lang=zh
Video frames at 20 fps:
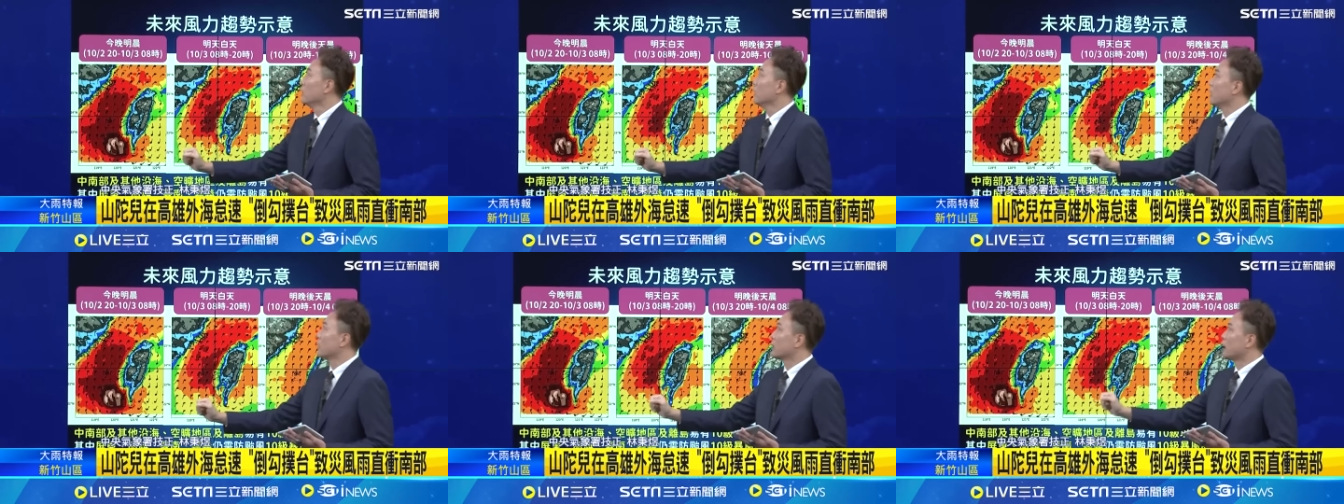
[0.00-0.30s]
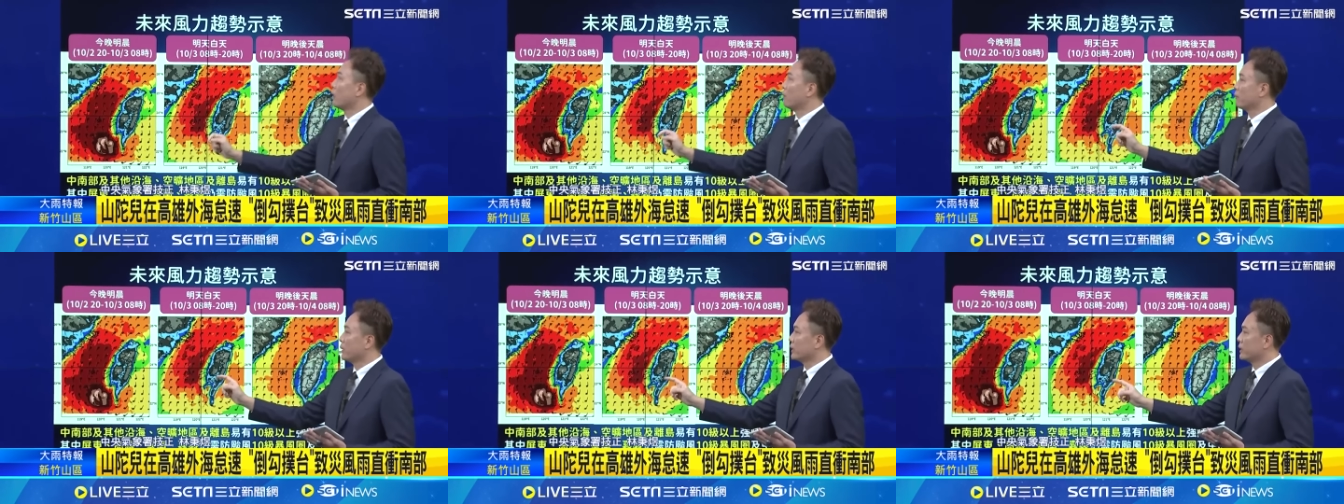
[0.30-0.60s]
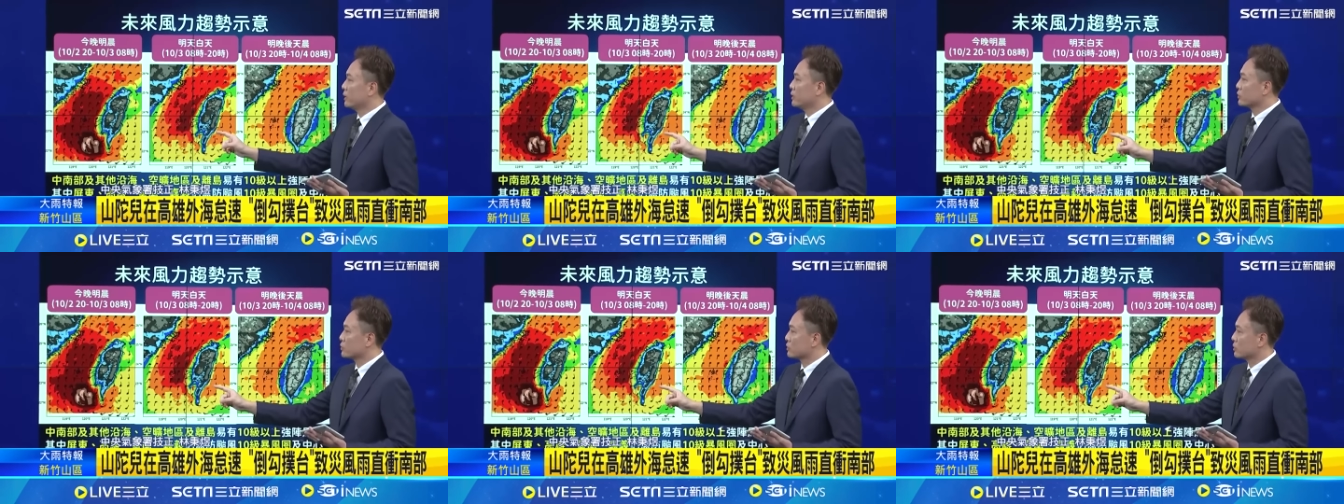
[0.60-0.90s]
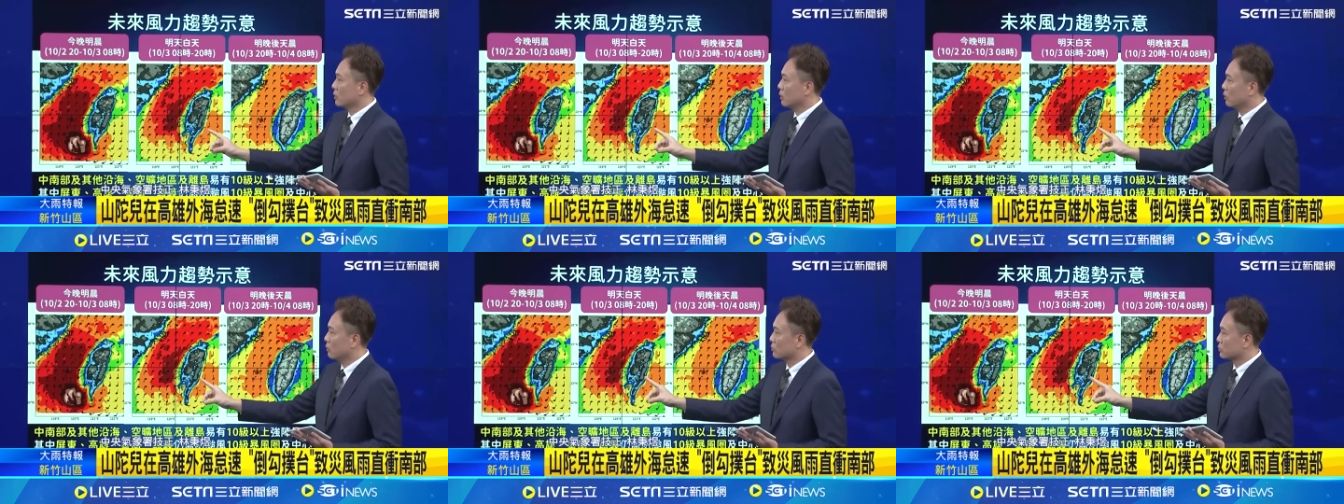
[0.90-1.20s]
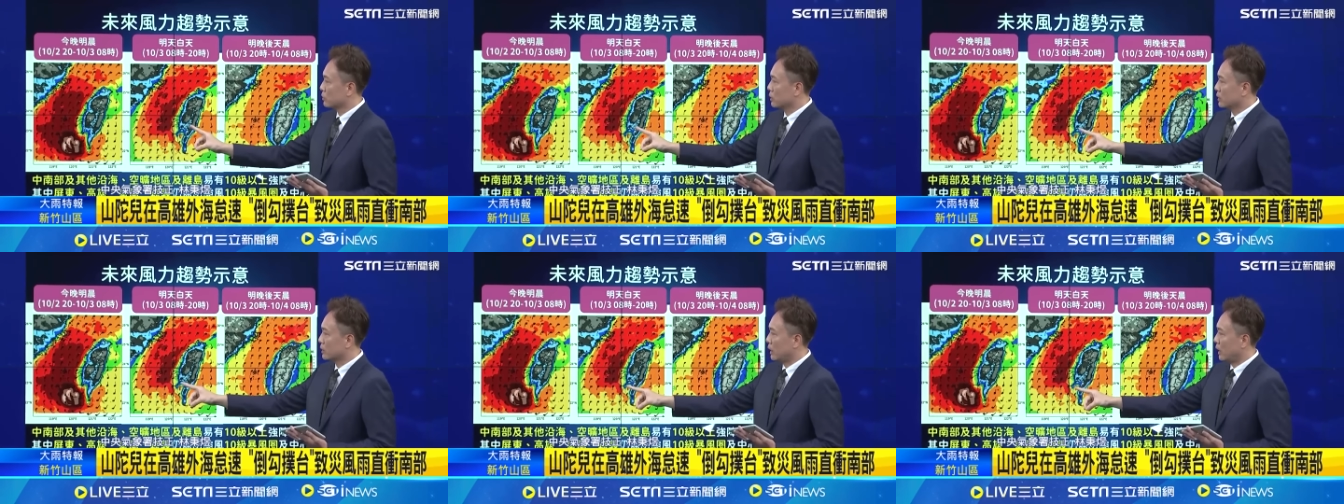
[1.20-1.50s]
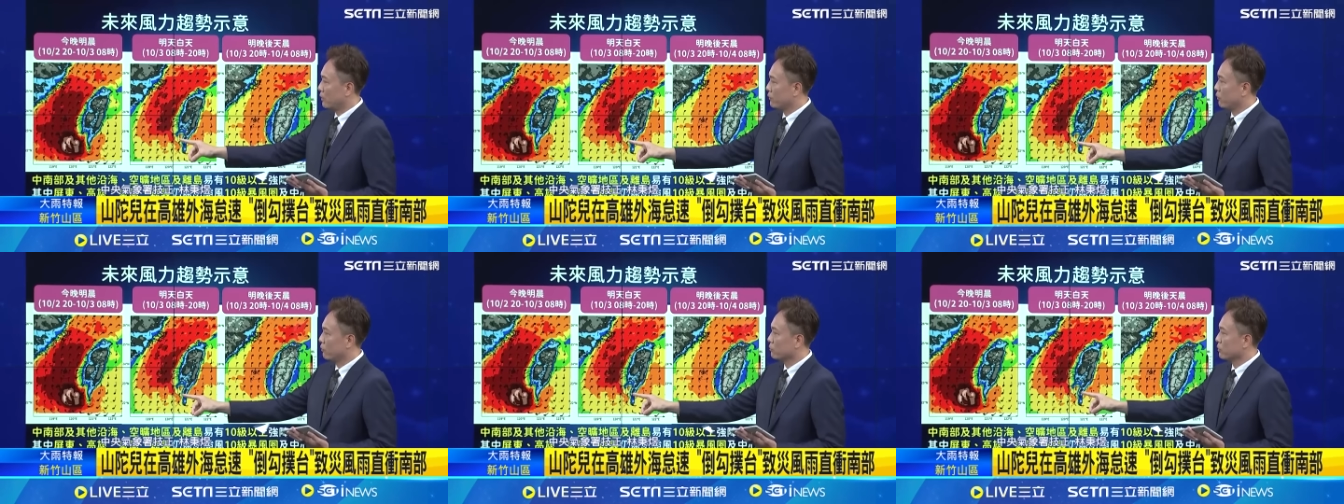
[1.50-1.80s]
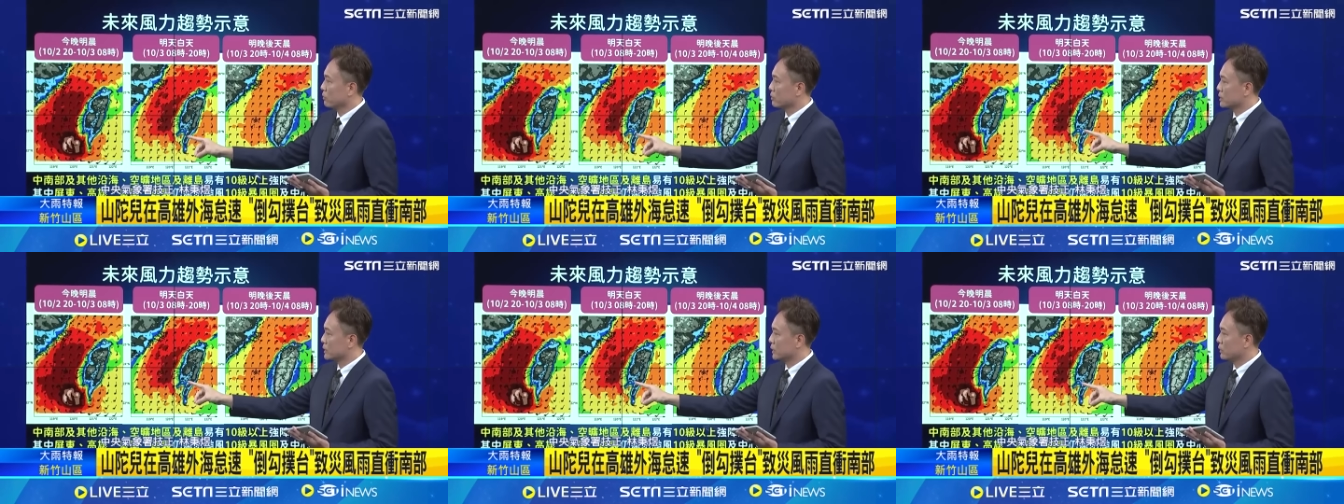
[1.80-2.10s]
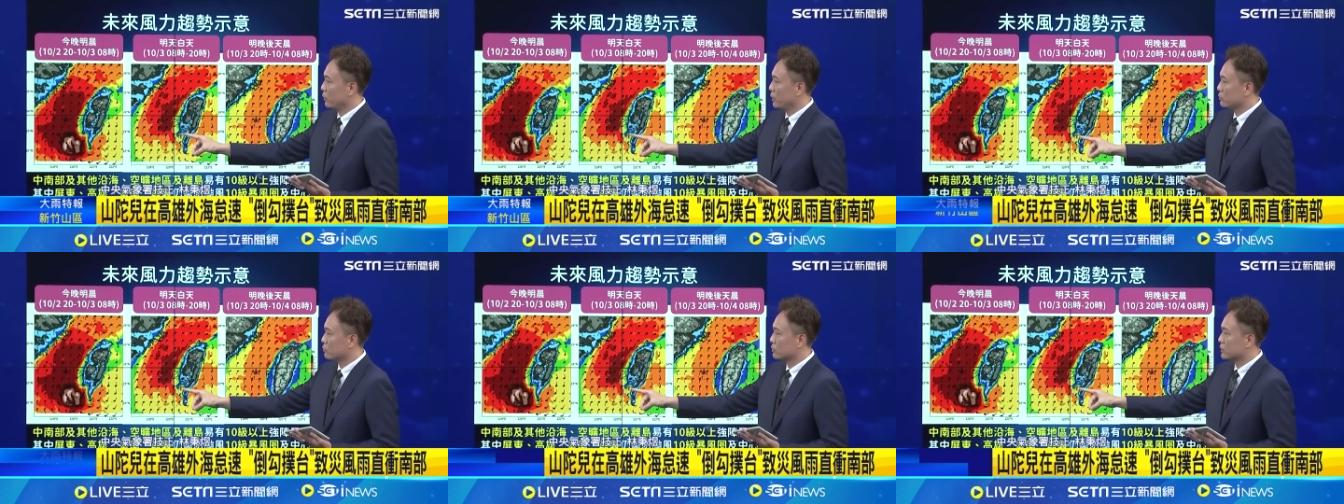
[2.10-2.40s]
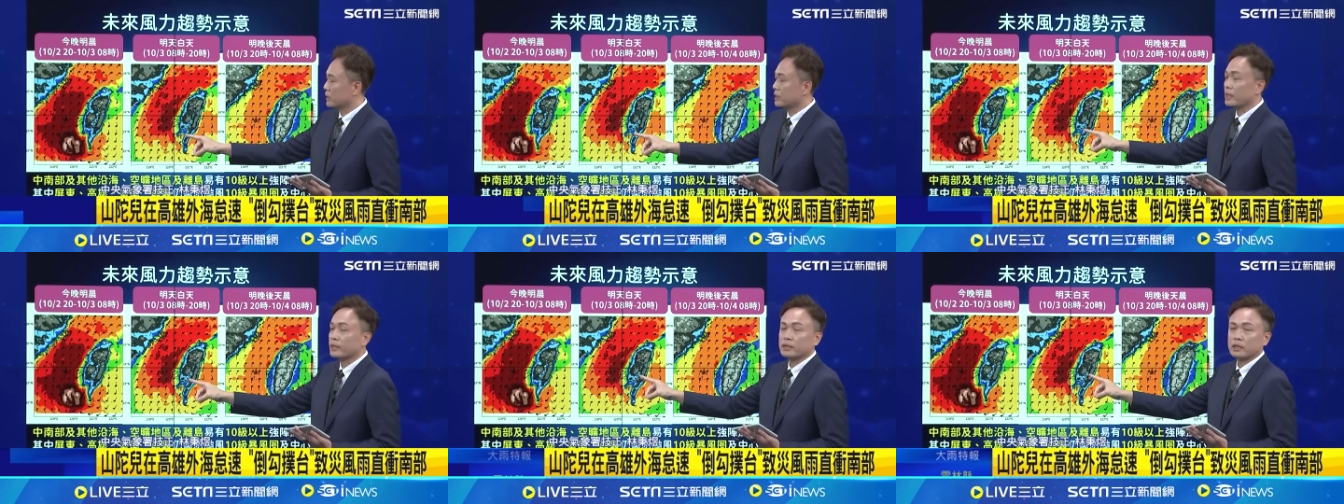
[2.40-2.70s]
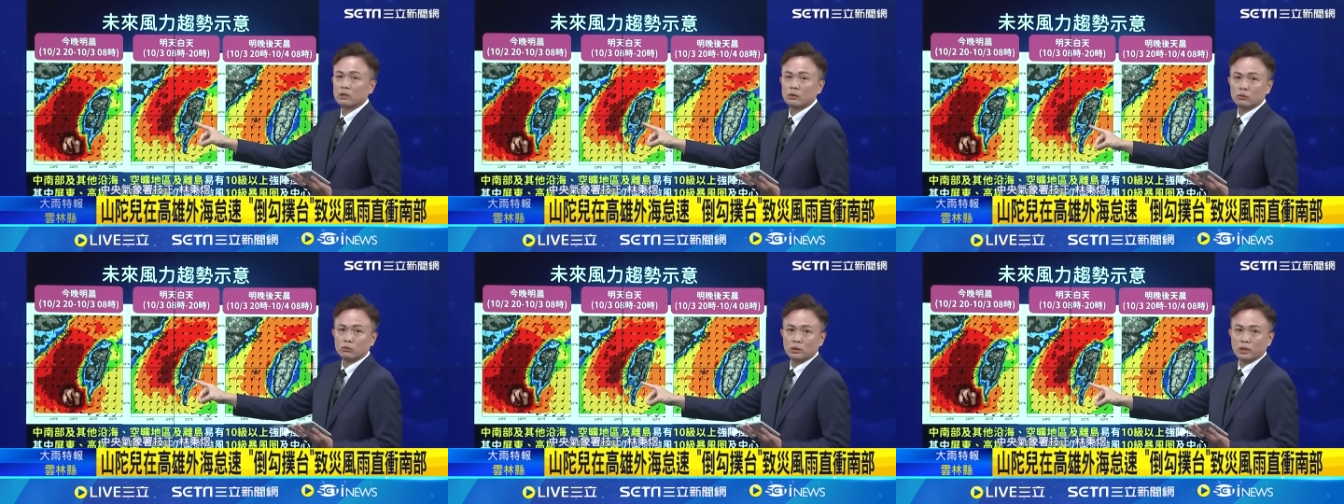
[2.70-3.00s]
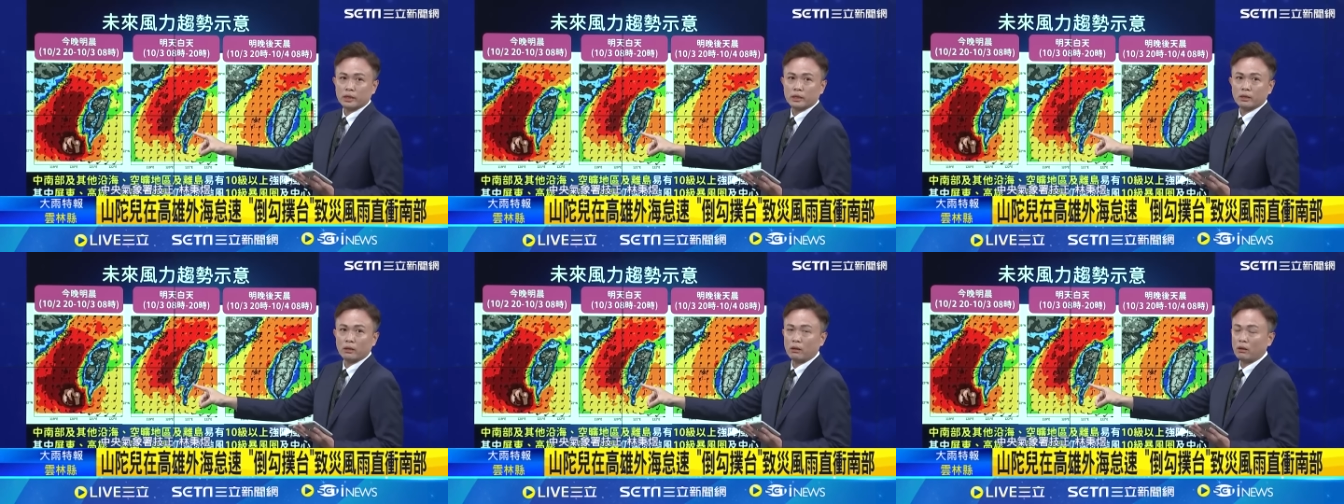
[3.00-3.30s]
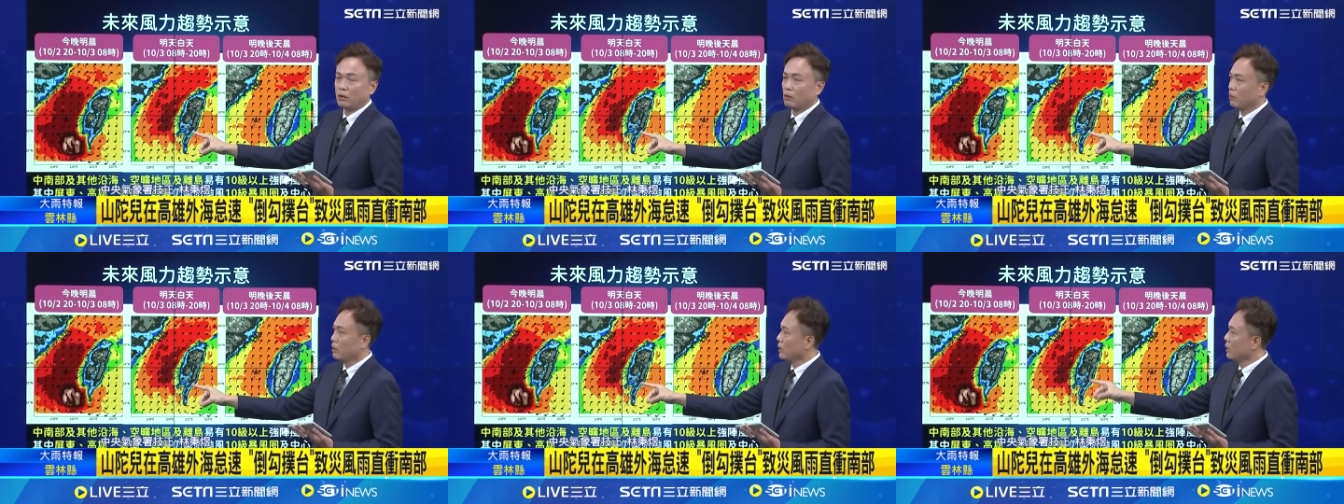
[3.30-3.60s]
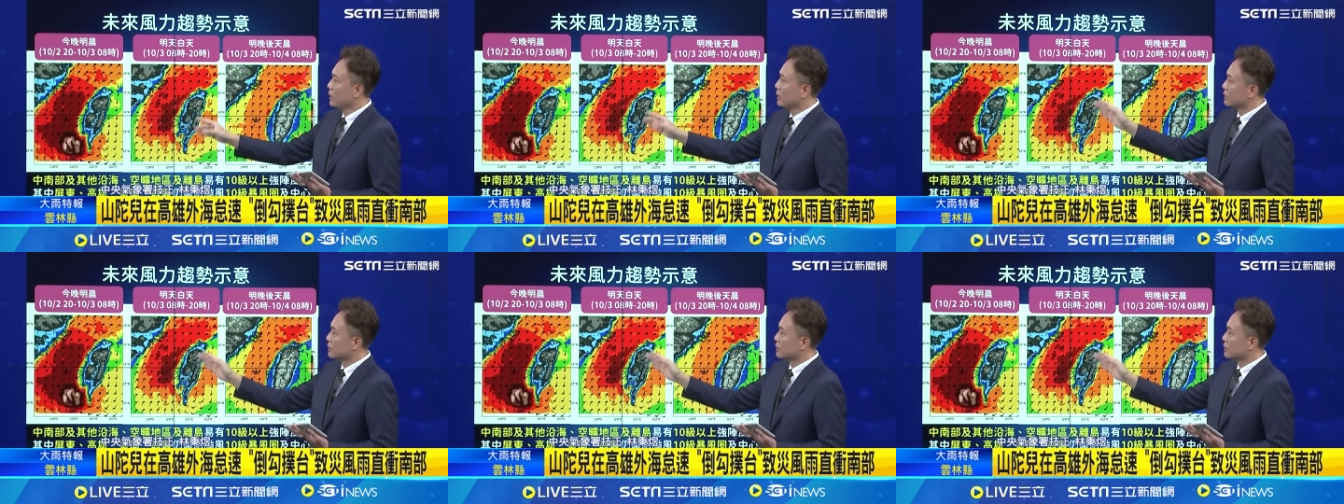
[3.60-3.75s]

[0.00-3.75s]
而到明天的时候，随着台风有机会逐渐在登陆了以后，